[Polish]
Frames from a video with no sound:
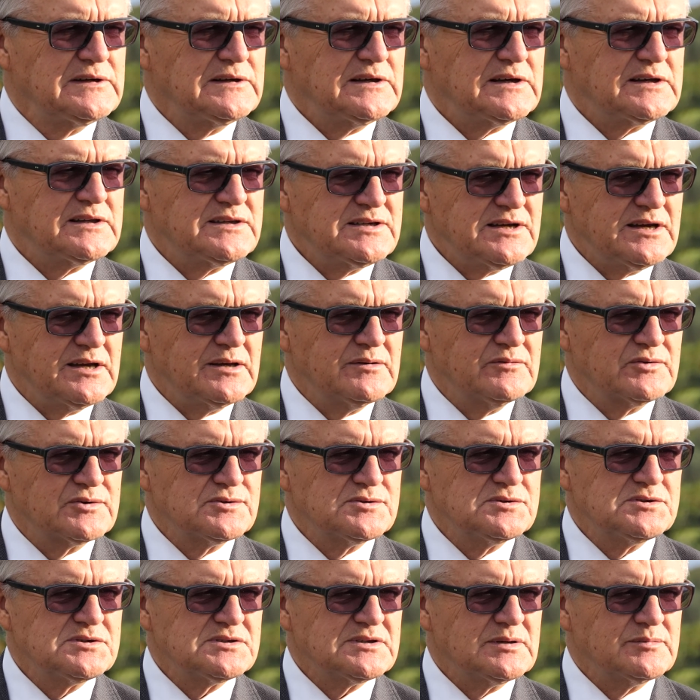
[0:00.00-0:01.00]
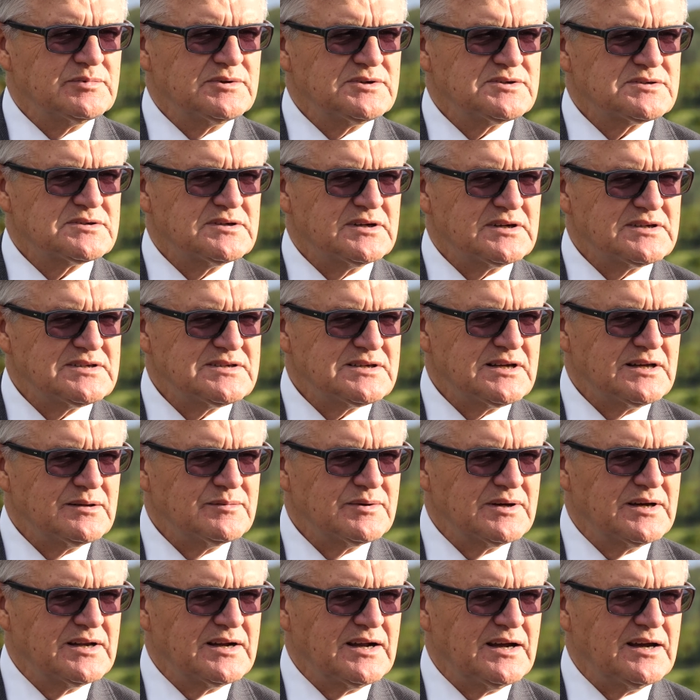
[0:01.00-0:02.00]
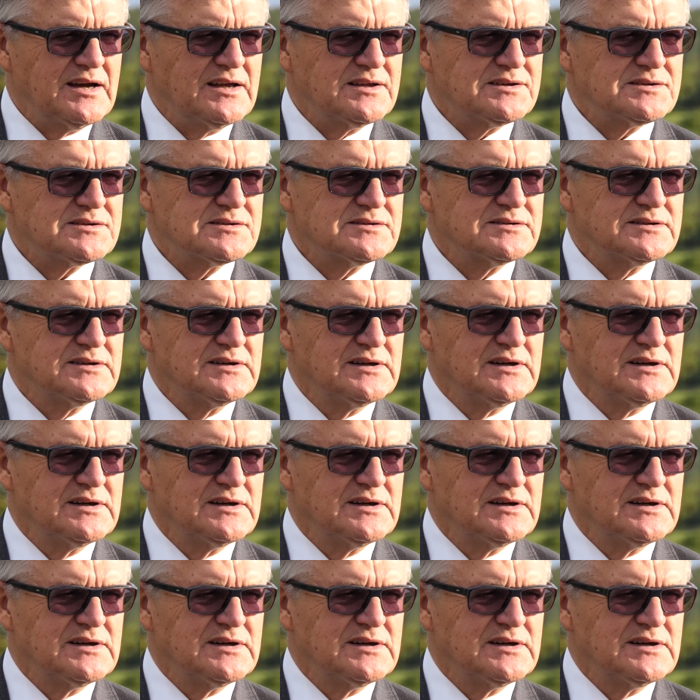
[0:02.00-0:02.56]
ja chciałem wrócić na boisko, ja chciałem grać.